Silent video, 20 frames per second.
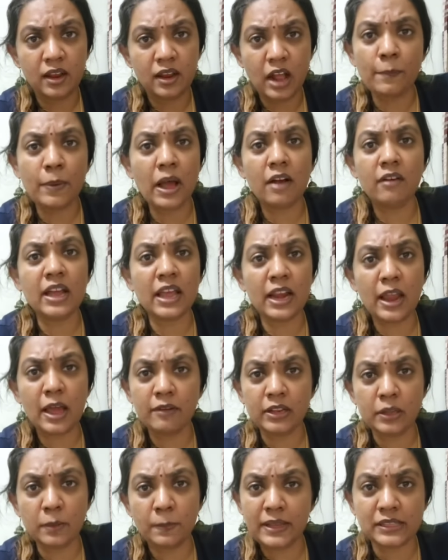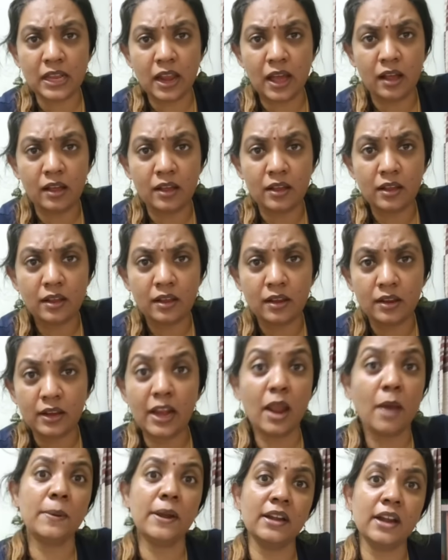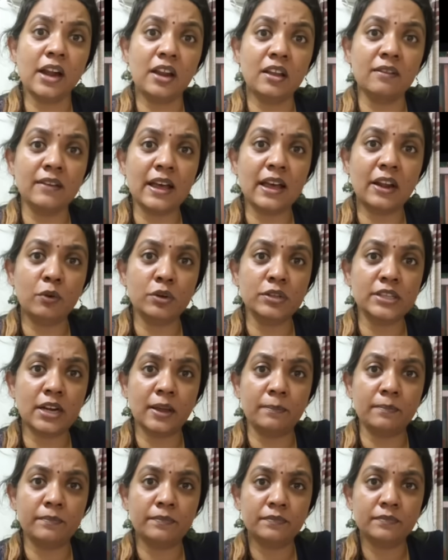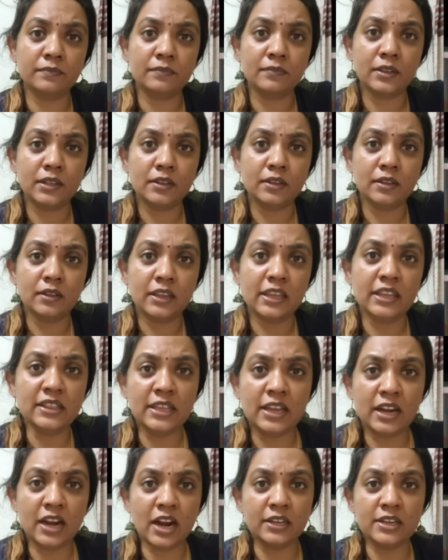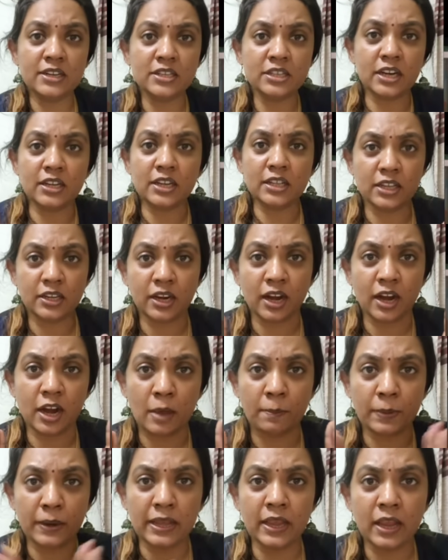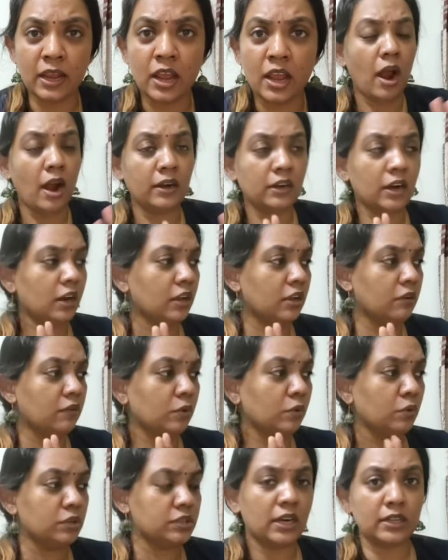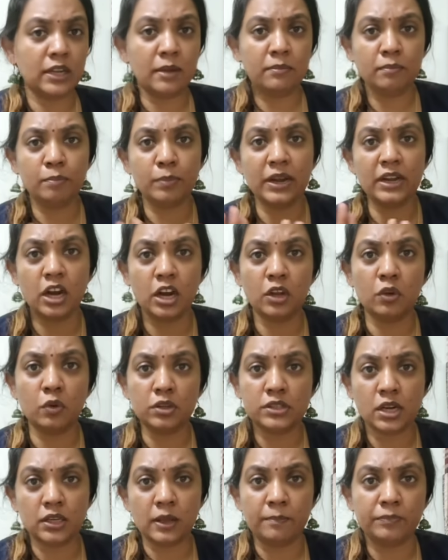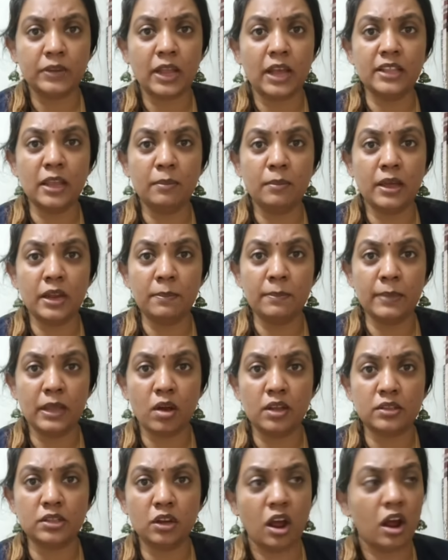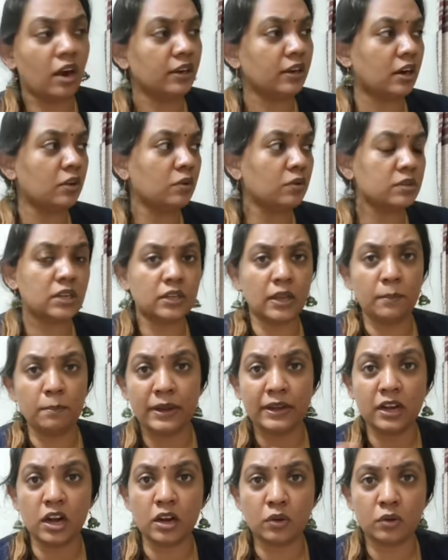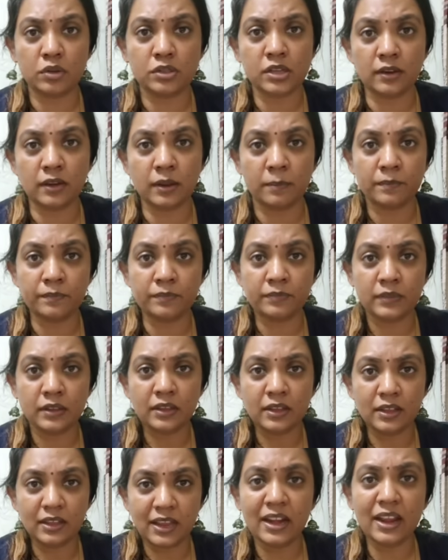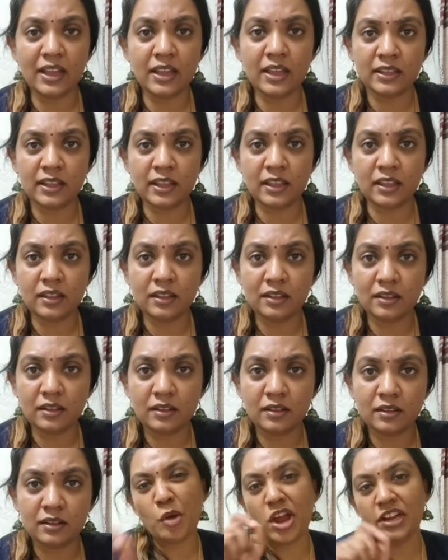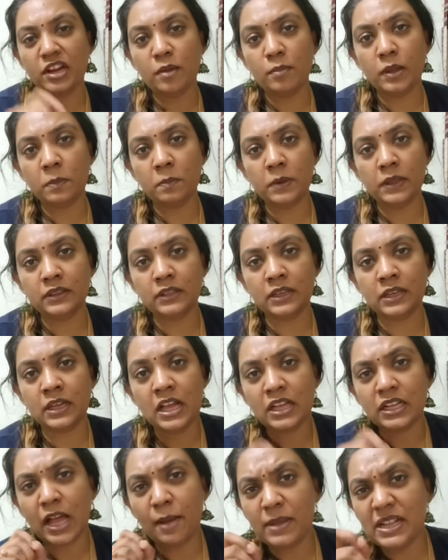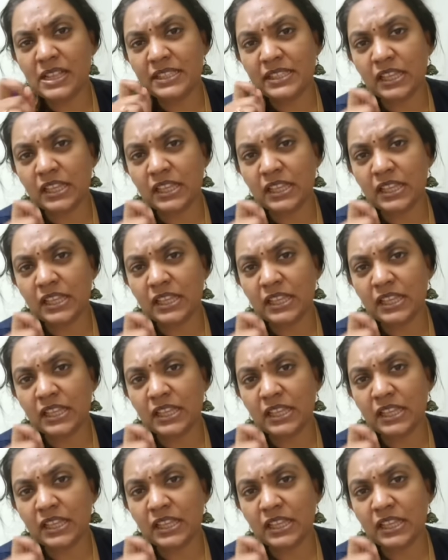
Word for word: அப்ப அவங்கெல்லாம் வந்து பேசலாம் ஏன்னா பெண்களுக்கு வேற ஒரு சட்டம் இந்திய நாட்டின் சட்ட திட்டங்கள் அப்படி ஆண்களுக்கு ஒரு சட்டம் பெண்களுக்கு ஒரு சட்டம் அதே மாதிரி பிக் பாஸ்லயும் ஆண்களுக்கு ஒரு சட்டம் பெண்களுக்கு ஒரு சட்டம் என்னங்க அது பாயிண்ட் நம்பர் பத்து தமிழ்